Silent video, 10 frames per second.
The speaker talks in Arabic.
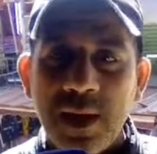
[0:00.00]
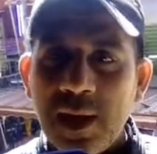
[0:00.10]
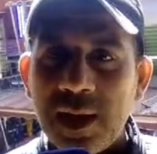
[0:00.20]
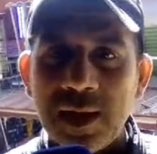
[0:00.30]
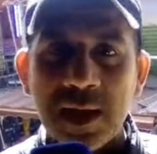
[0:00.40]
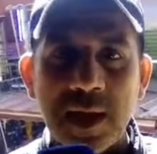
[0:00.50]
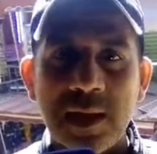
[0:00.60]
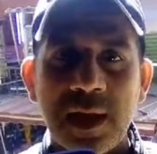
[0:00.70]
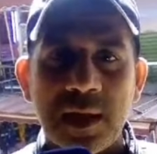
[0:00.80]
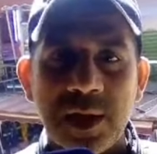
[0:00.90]
انا
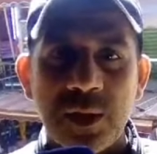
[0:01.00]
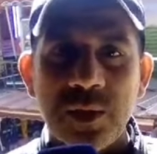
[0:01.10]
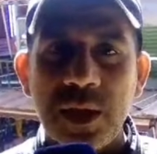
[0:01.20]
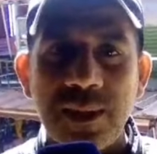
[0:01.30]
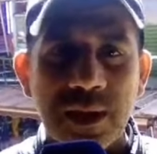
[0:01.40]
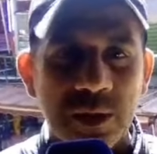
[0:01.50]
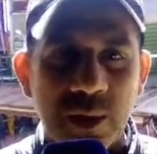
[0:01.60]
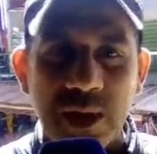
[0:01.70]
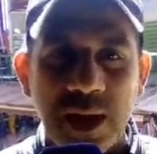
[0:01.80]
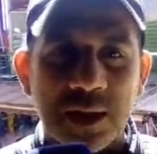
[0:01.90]
ضرتني خاطري وديما
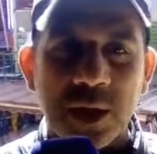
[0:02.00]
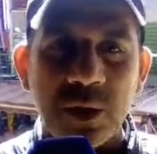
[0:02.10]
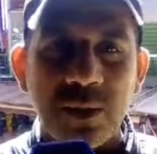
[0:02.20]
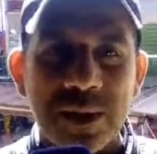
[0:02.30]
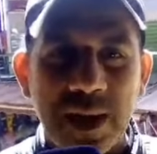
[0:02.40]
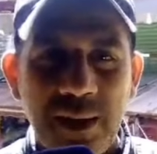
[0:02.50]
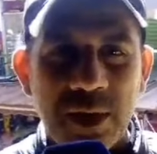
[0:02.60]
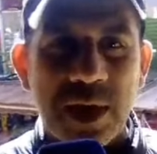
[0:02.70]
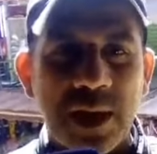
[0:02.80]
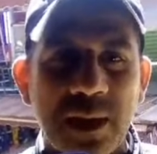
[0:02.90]
تضرني خاطري وما
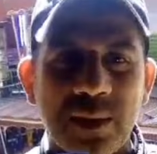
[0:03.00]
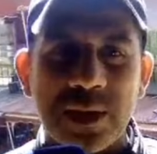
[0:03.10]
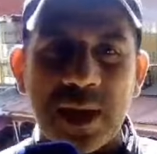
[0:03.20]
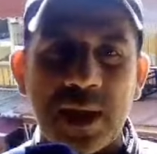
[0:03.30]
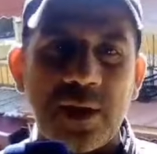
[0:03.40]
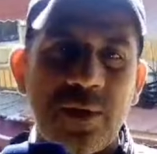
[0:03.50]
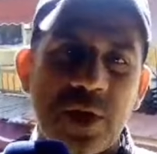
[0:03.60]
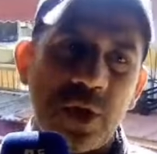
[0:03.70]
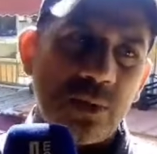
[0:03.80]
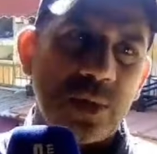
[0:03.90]
تنحملش هذاك المنظر هكا فاش
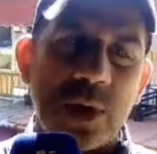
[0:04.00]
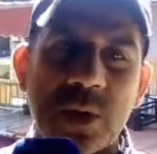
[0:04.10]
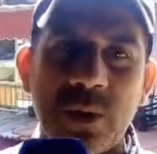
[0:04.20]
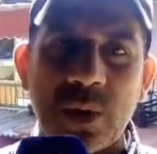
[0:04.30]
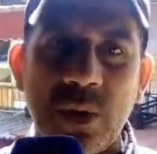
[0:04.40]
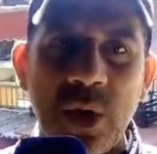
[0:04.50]
يجوا تيصوروا